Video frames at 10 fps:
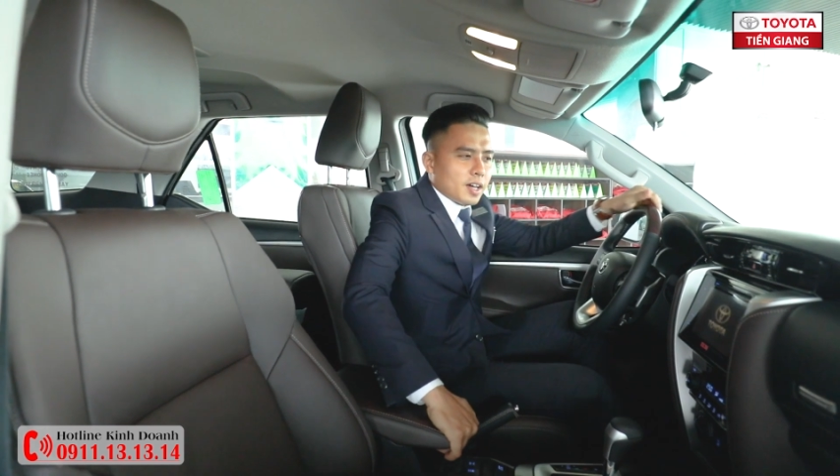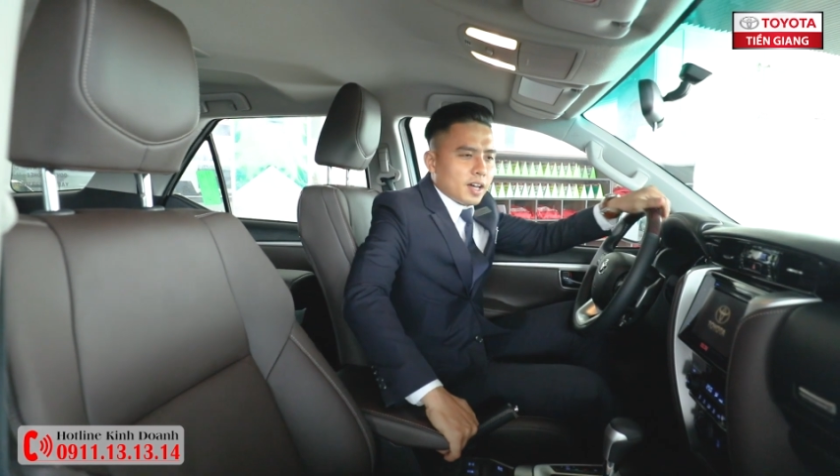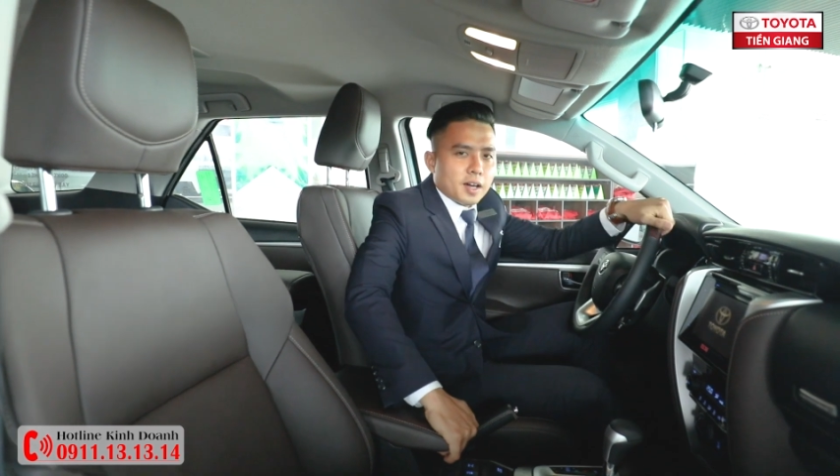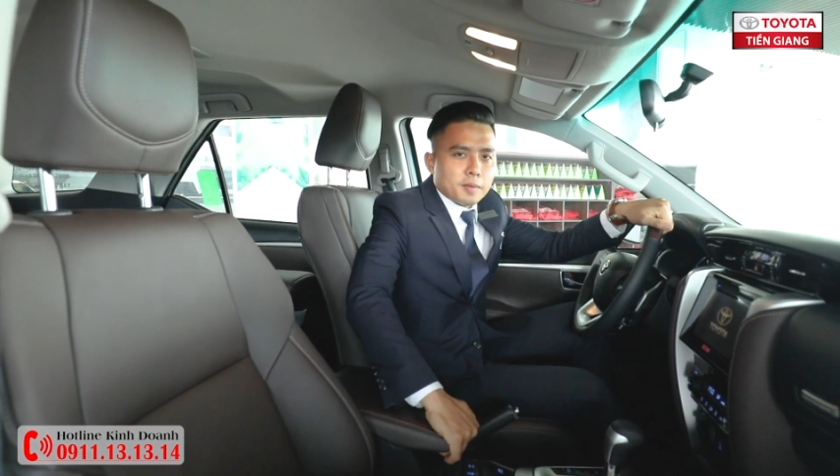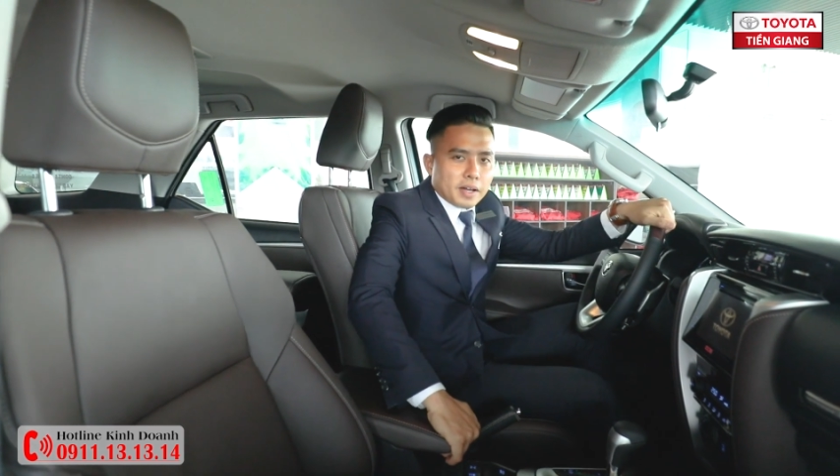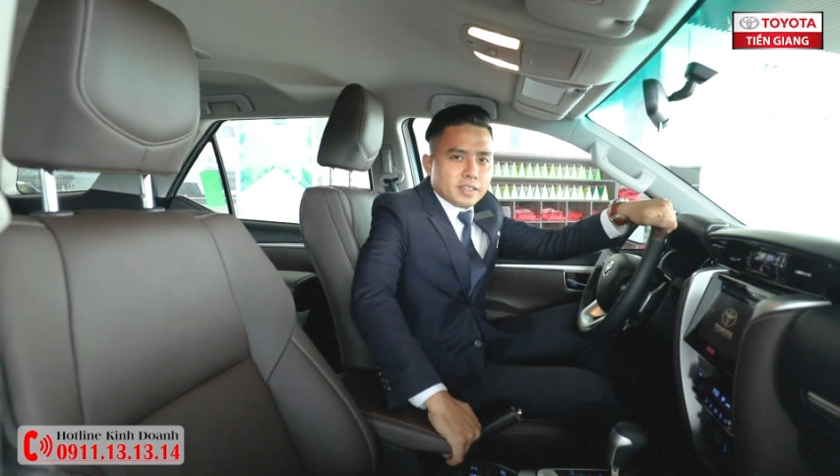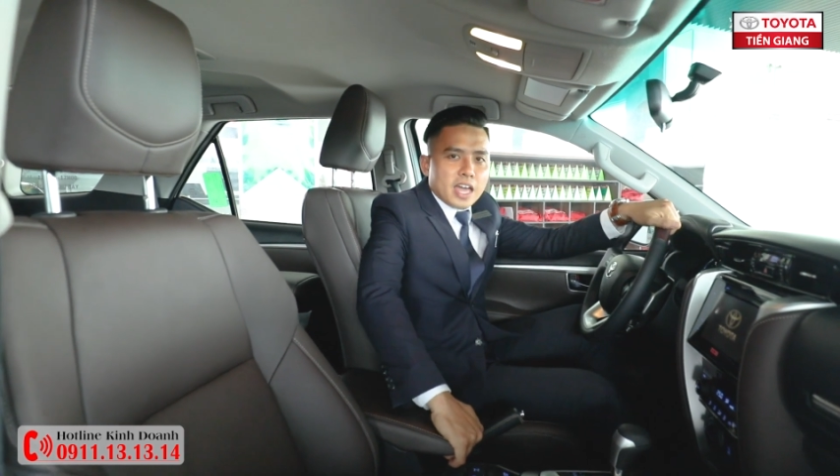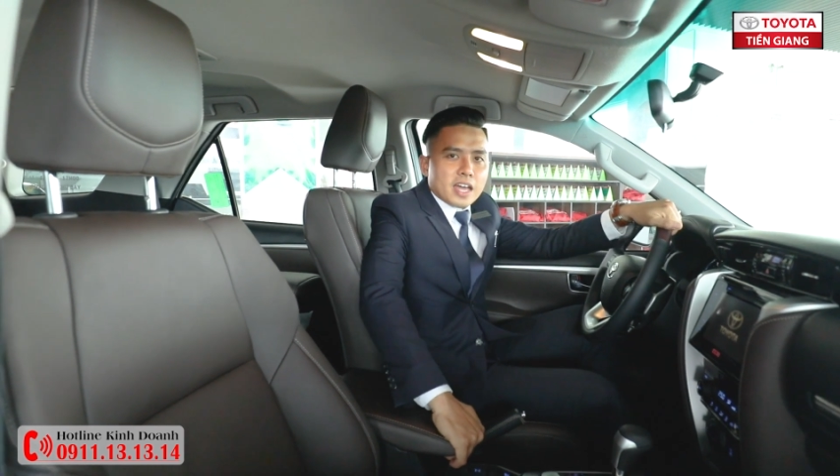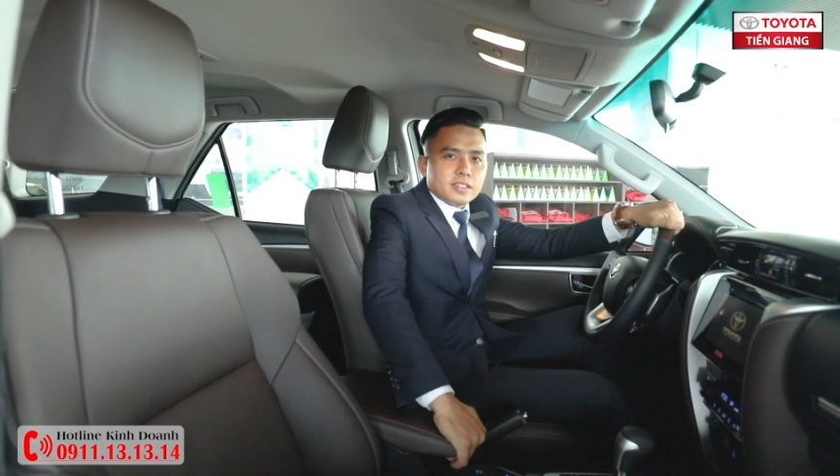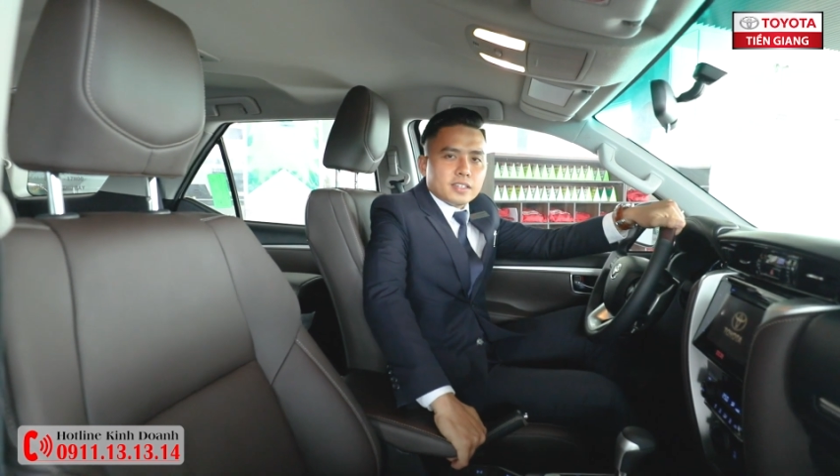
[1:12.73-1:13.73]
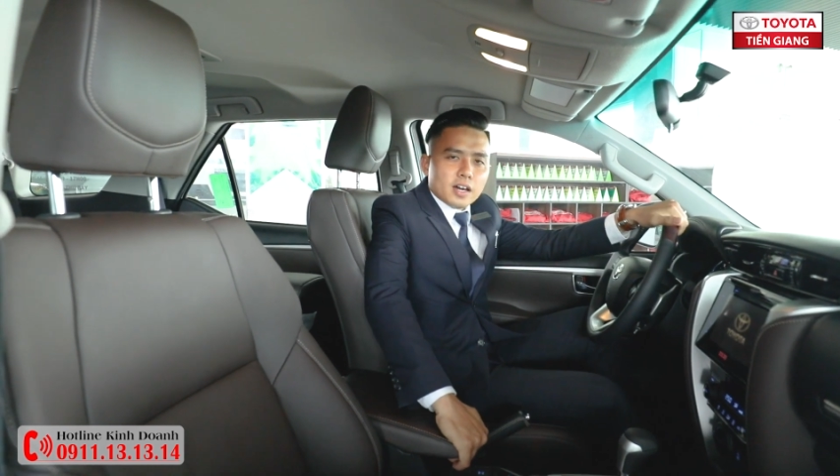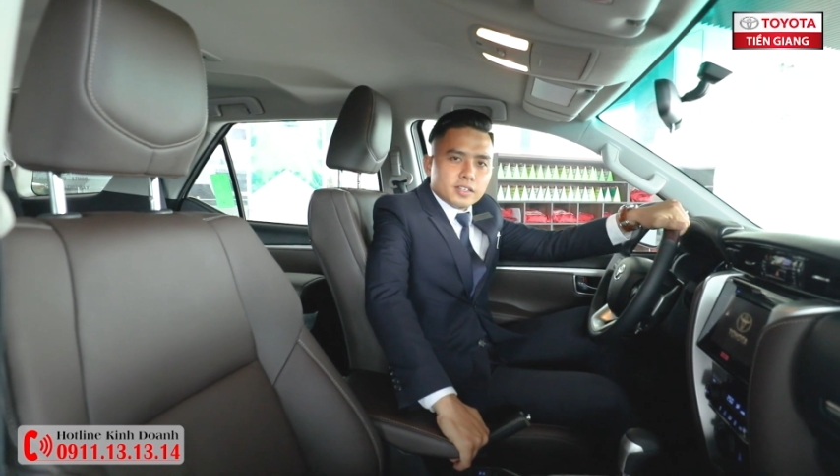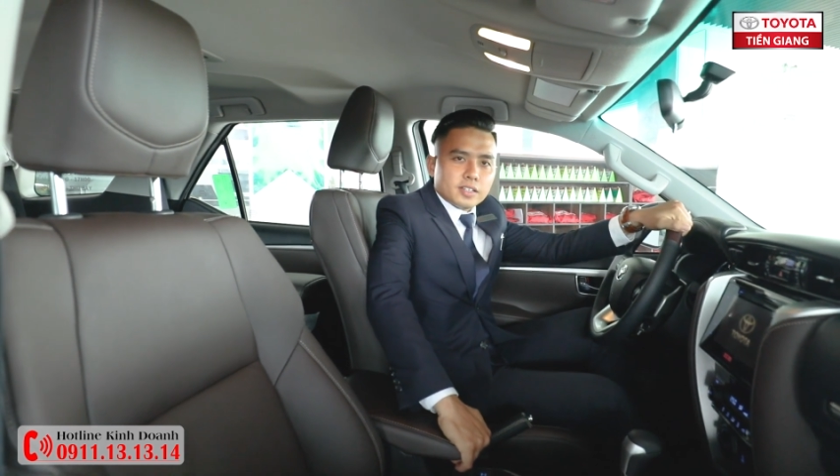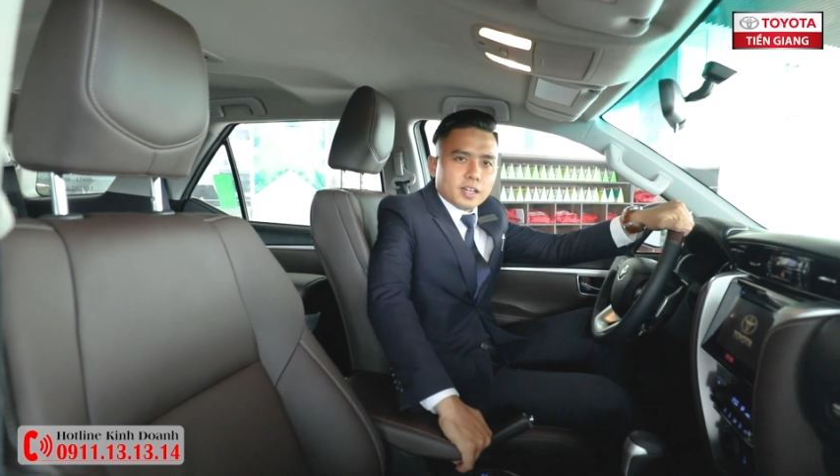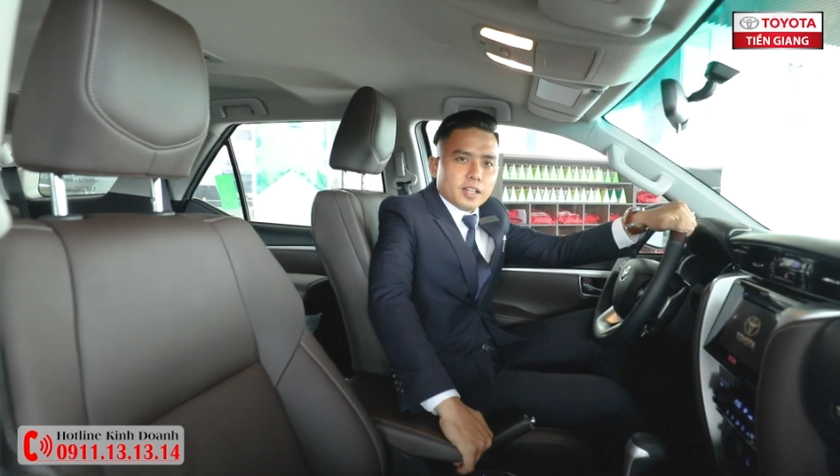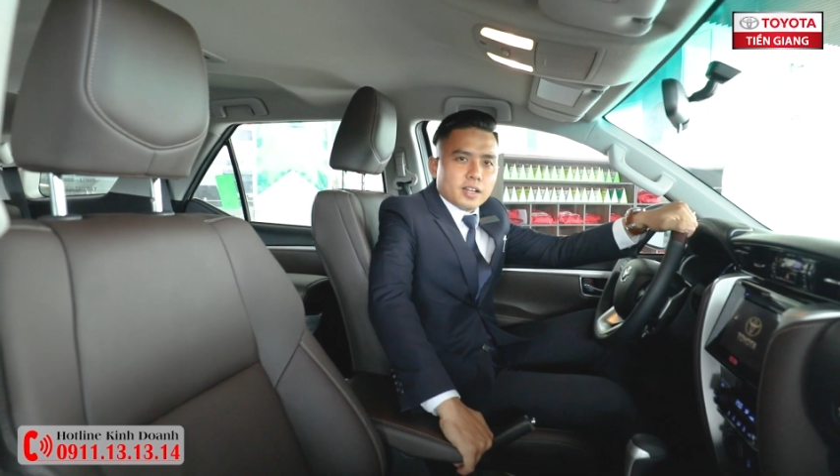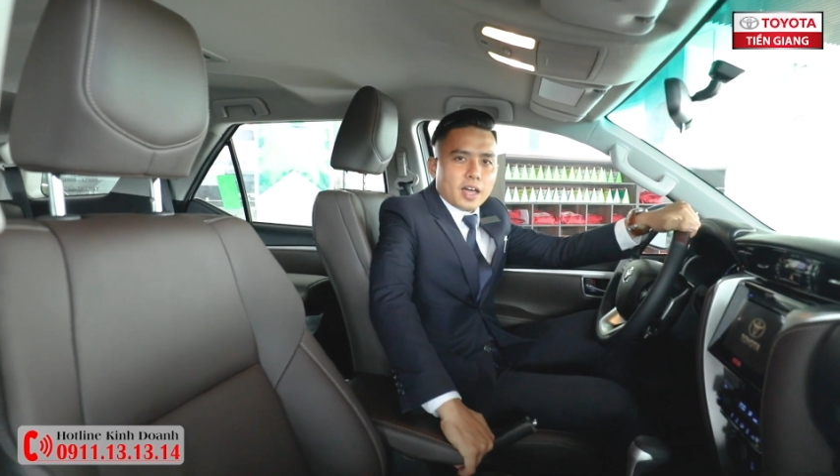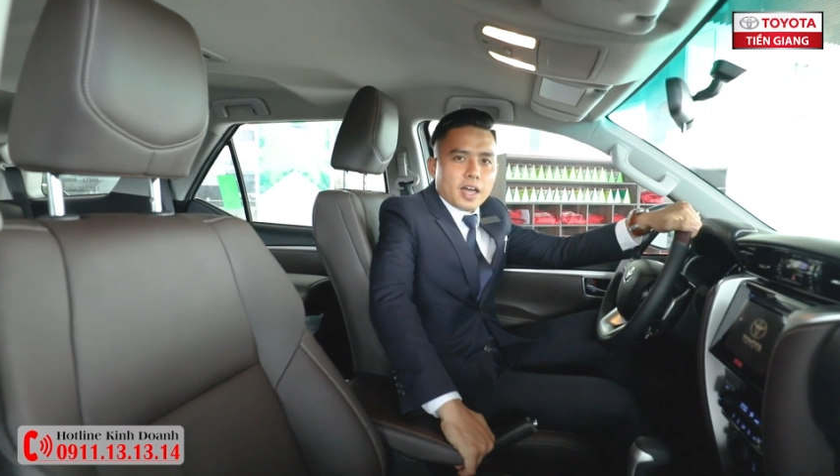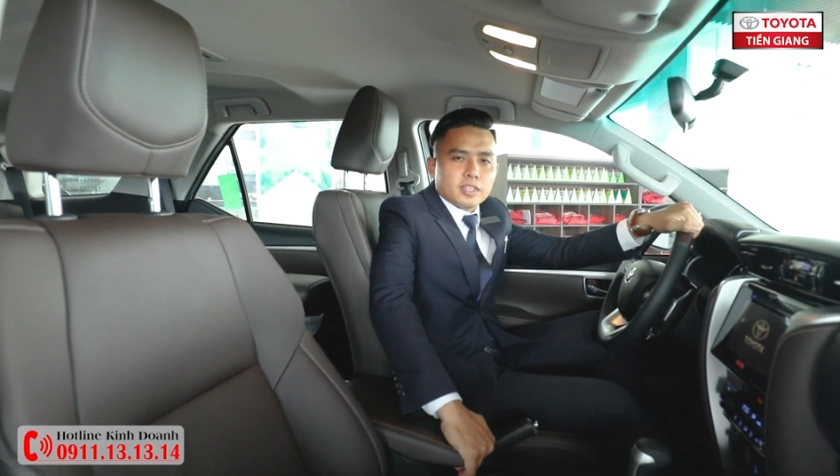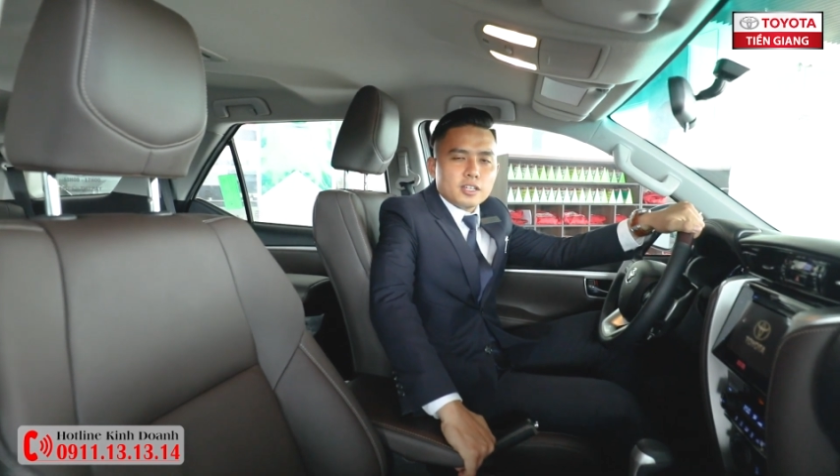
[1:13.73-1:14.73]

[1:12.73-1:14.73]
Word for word: à, bảng giá trên và